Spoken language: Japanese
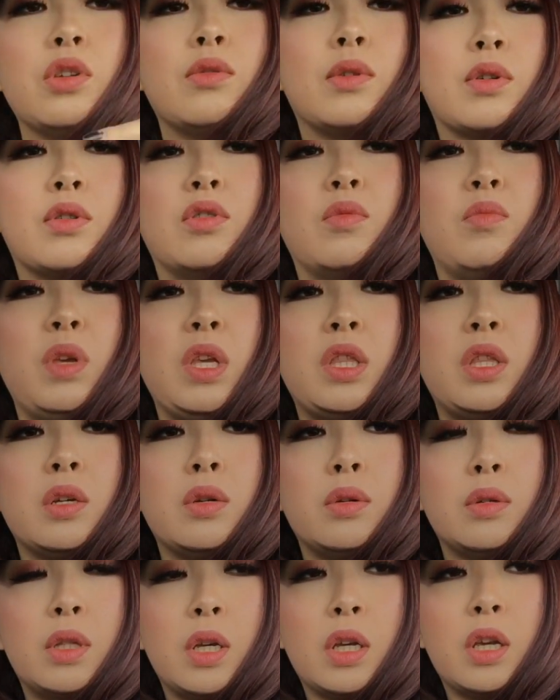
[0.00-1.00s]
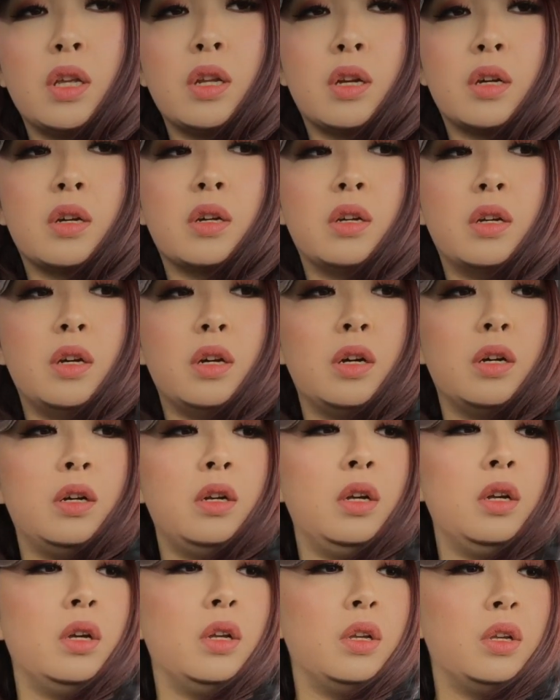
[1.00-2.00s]
今日はこのミーティングだけだから、
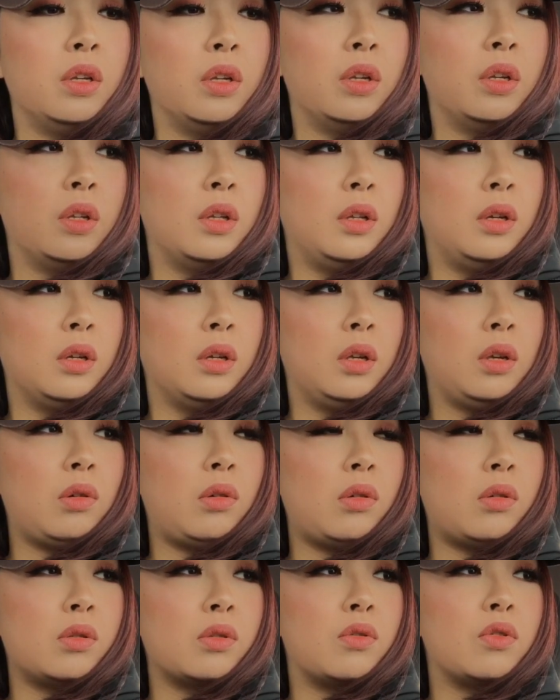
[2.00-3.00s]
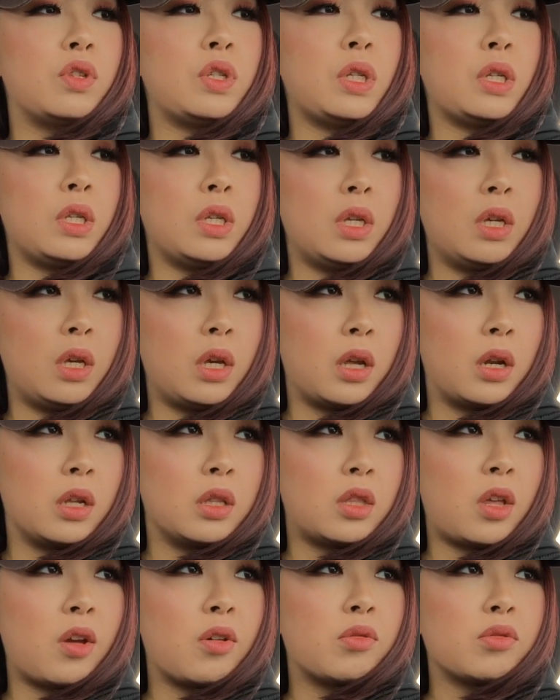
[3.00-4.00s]
今日のうちにや
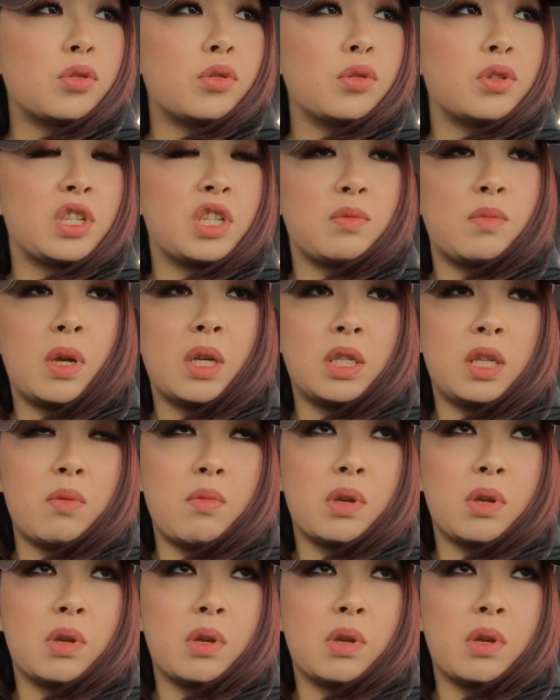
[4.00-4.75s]
りたいことを済ませ